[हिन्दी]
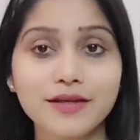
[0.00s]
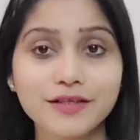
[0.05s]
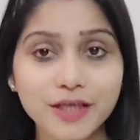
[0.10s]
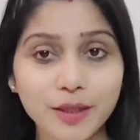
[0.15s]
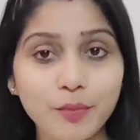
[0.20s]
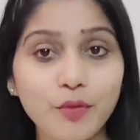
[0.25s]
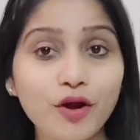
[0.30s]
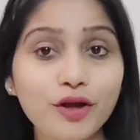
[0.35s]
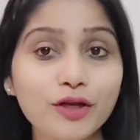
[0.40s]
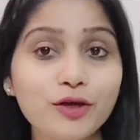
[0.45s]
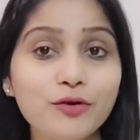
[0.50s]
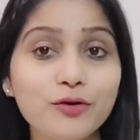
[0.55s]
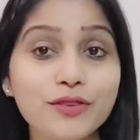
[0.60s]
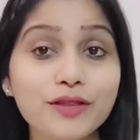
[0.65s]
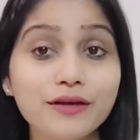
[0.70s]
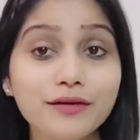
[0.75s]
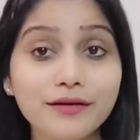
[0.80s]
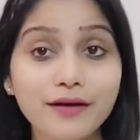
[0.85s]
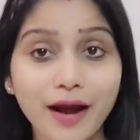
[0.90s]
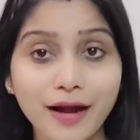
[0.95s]
ये बॉडी
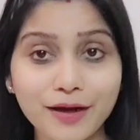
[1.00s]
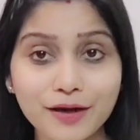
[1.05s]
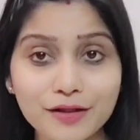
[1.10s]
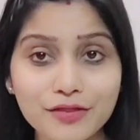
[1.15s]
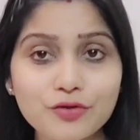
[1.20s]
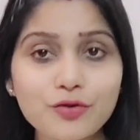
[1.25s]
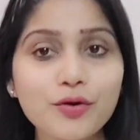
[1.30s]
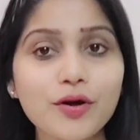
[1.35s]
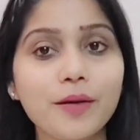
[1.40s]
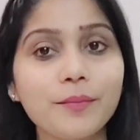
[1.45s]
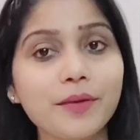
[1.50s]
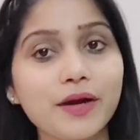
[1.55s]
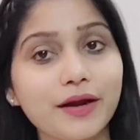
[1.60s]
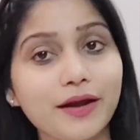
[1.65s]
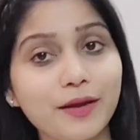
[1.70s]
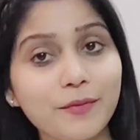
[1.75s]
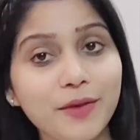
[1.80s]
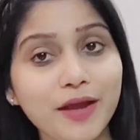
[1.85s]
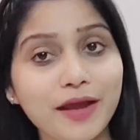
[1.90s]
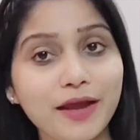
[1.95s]
लोशन ड्राइनेस को कम
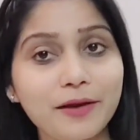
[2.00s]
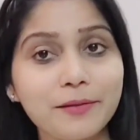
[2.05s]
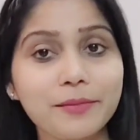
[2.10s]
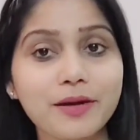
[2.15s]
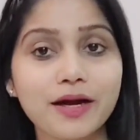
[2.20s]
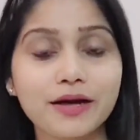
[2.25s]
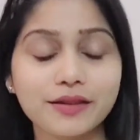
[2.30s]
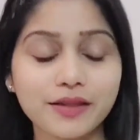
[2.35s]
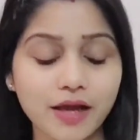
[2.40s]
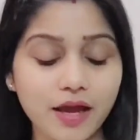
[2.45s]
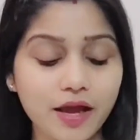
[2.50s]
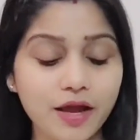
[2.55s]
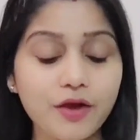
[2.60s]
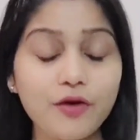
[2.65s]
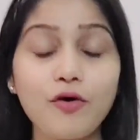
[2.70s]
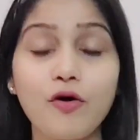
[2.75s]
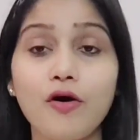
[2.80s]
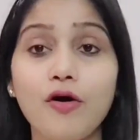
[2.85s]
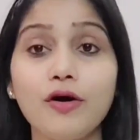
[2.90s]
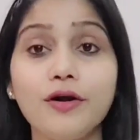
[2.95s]
करने में हेल्प करता है
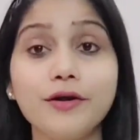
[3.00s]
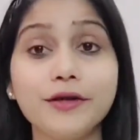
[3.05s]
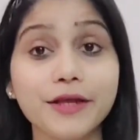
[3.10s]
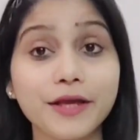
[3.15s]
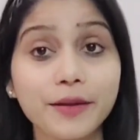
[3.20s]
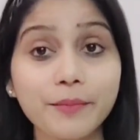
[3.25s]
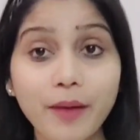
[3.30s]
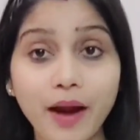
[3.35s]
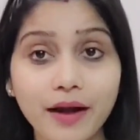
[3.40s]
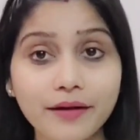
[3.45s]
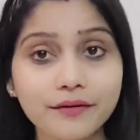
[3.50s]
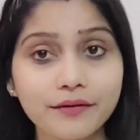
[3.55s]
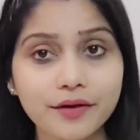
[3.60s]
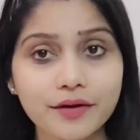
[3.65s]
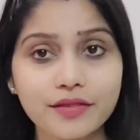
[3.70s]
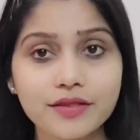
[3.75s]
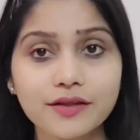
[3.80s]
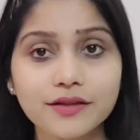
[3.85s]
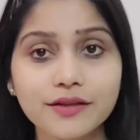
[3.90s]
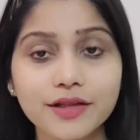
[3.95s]
और डीप
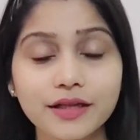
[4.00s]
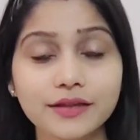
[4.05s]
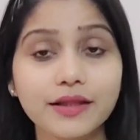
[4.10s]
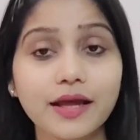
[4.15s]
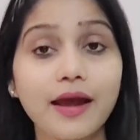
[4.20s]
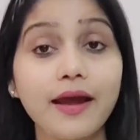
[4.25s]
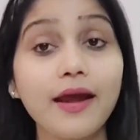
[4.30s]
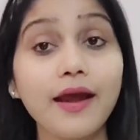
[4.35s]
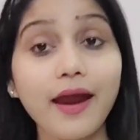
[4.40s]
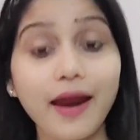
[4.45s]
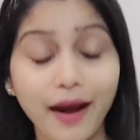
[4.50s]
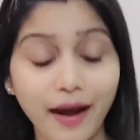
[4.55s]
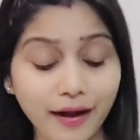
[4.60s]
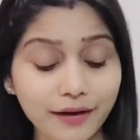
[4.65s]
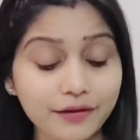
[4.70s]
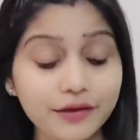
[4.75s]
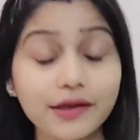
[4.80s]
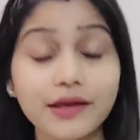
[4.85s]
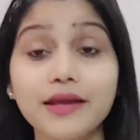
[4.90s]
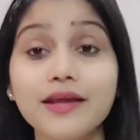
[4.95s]
हाइड्रेशन देता है
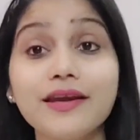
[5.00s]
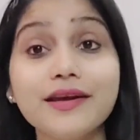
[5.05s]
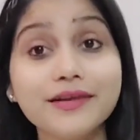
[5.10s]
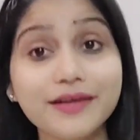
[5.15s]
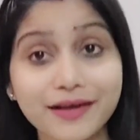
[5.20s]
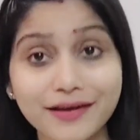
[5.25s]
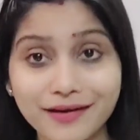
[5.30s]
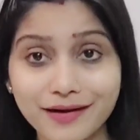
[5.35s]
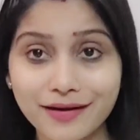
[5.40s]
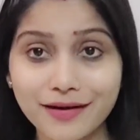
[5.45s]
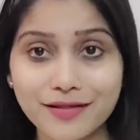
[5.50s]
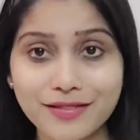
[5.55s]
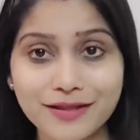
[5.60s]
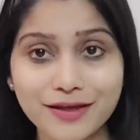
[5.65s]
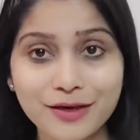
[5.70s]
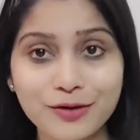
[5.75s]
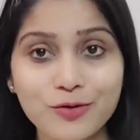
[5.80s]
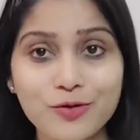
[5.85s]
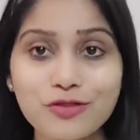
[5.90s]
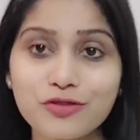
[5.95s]
एंड इरिटेटेड
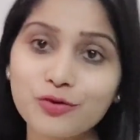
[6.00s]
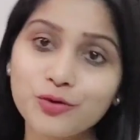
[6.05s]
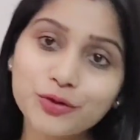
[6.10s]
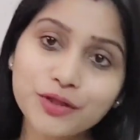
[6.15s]
स्किन को सूद